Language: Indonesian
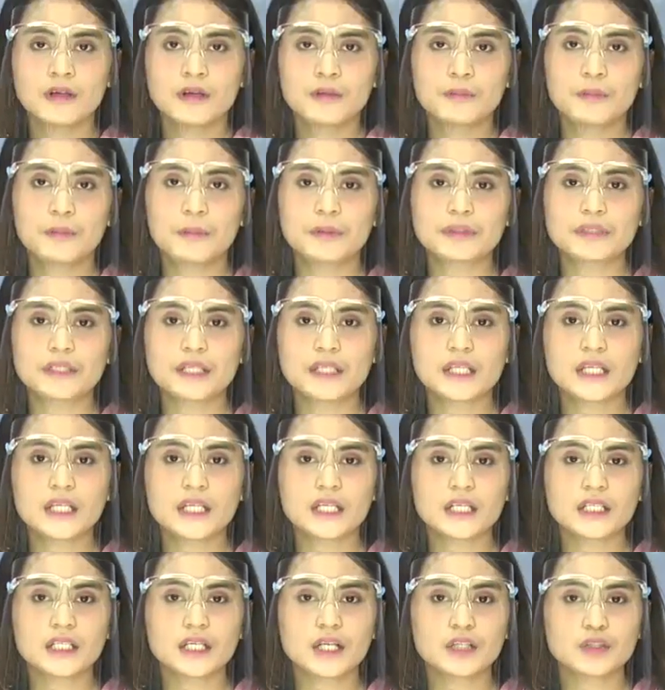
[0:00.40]
Pemirsa
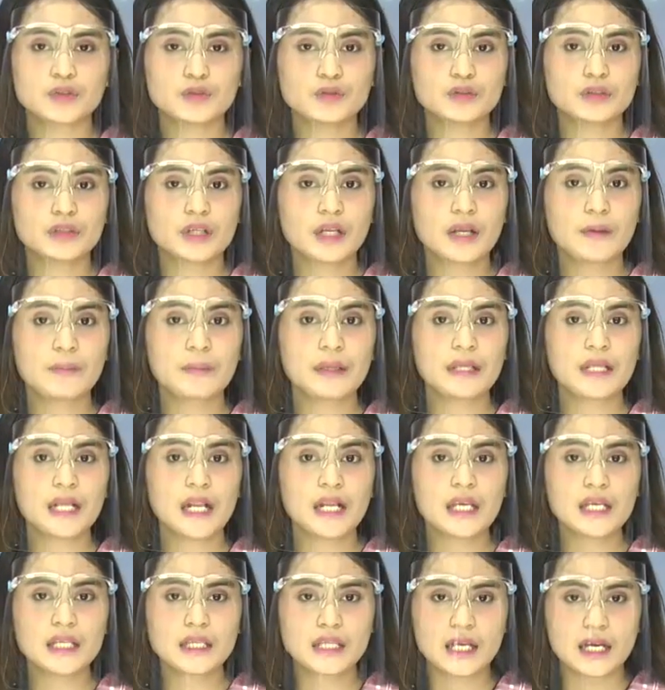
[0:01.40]
tingkat kasus
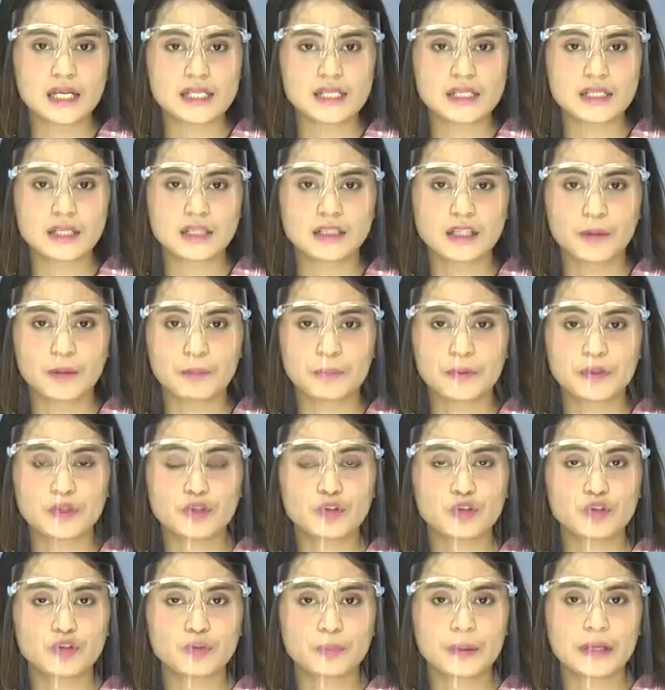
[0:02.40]
kriminalitas tentang
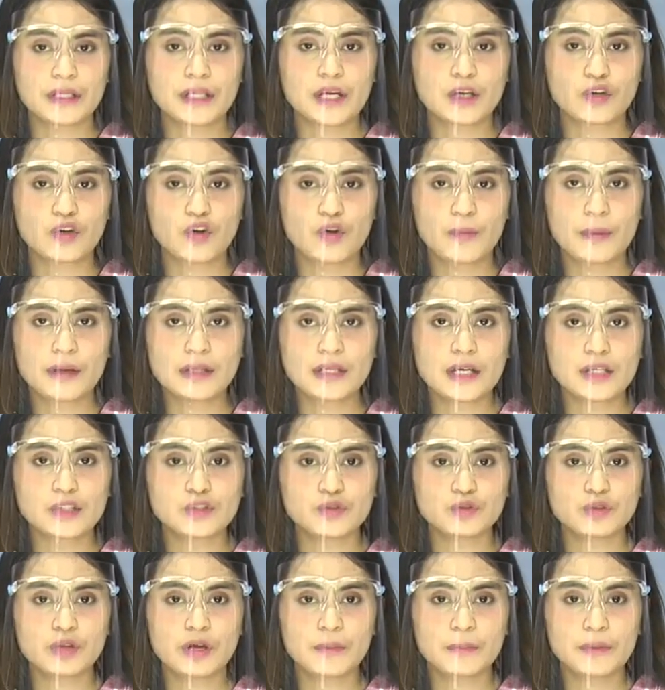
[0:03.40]
penyeludupan narkoba dan
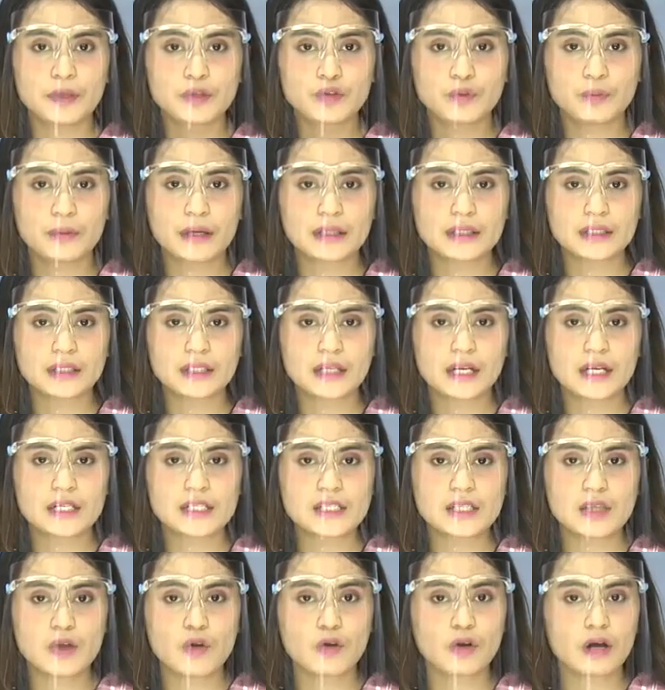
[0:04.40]
juga minuman
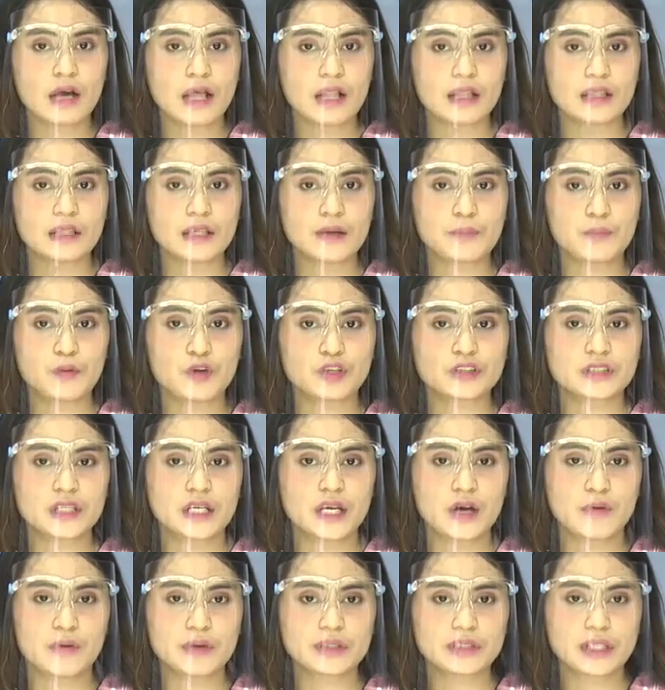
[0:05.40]
keras lokal di
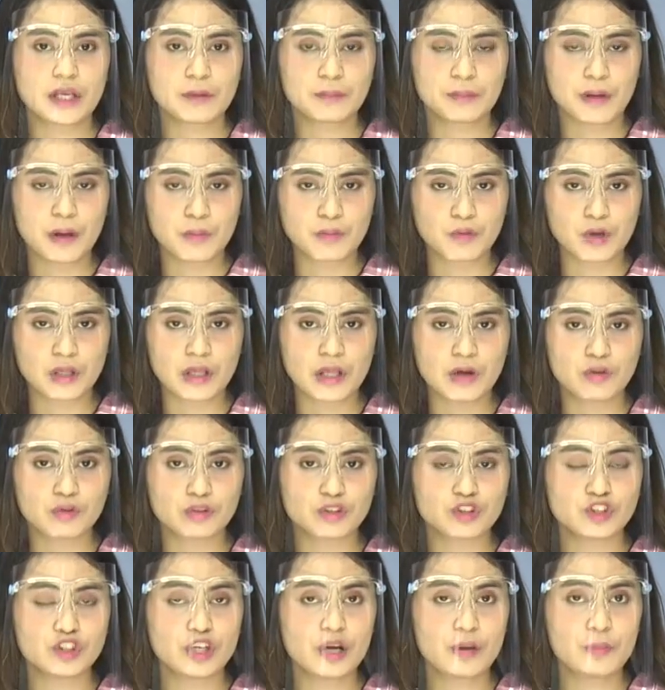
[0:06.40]
Polsek kawasan Pelabuhan
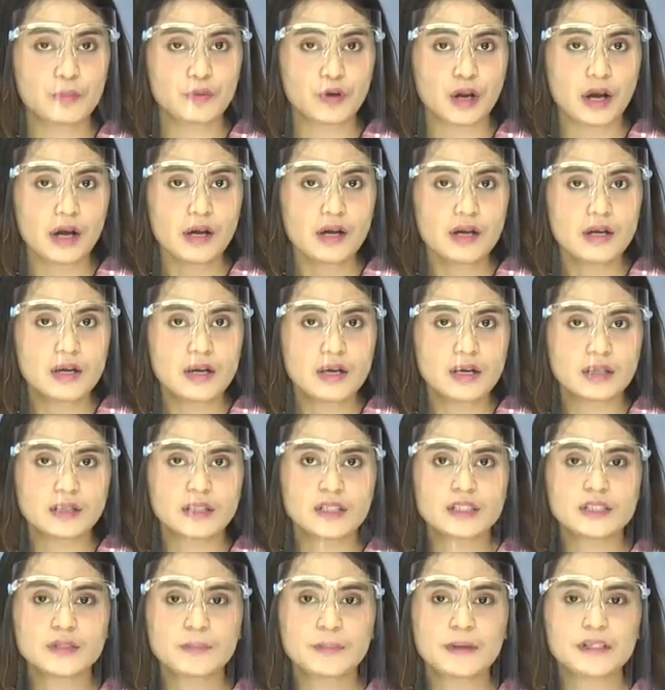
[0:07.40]
Laut Jayapura
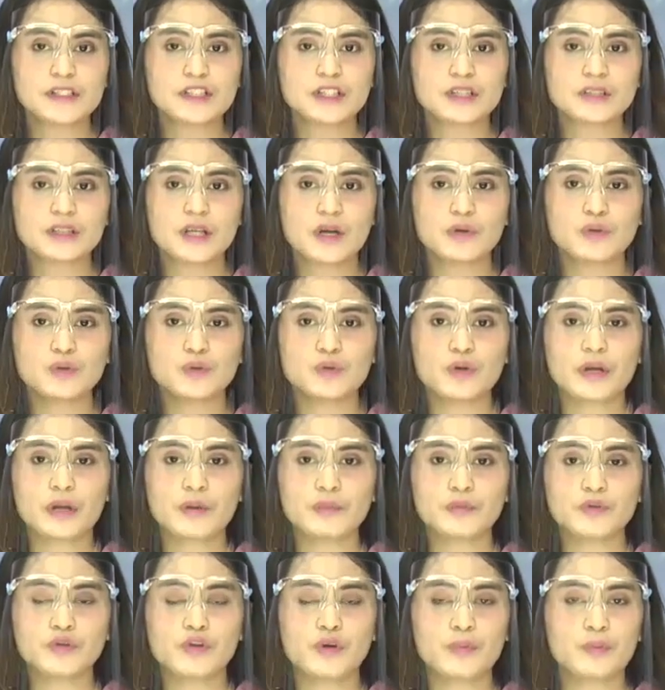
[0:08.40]
di sepanjang tahun
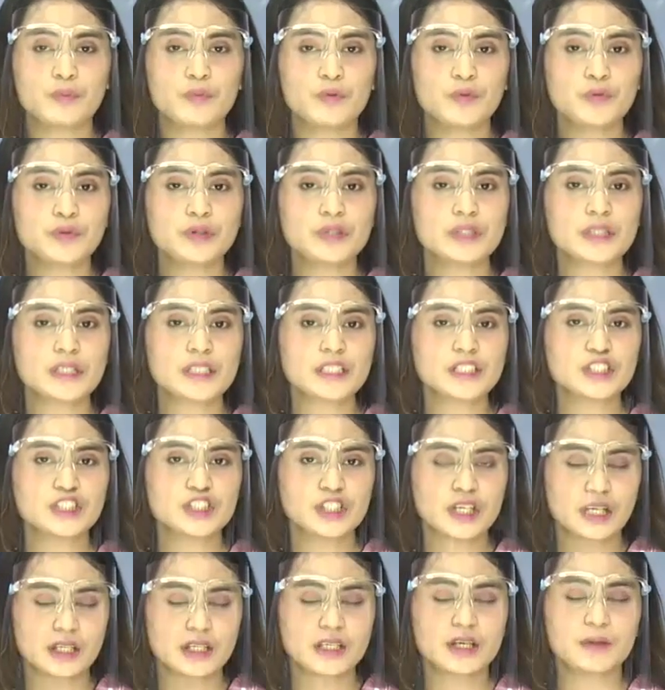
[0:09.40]
2020
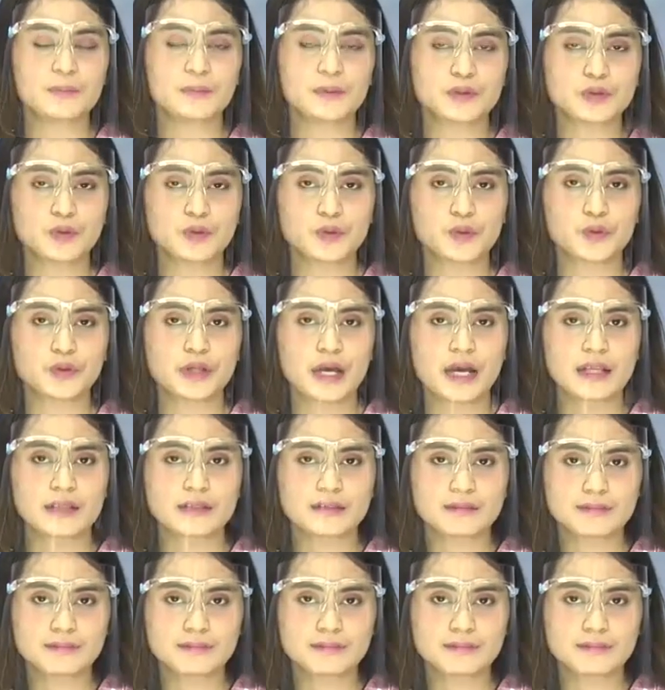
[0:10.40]
terjadi penurunan.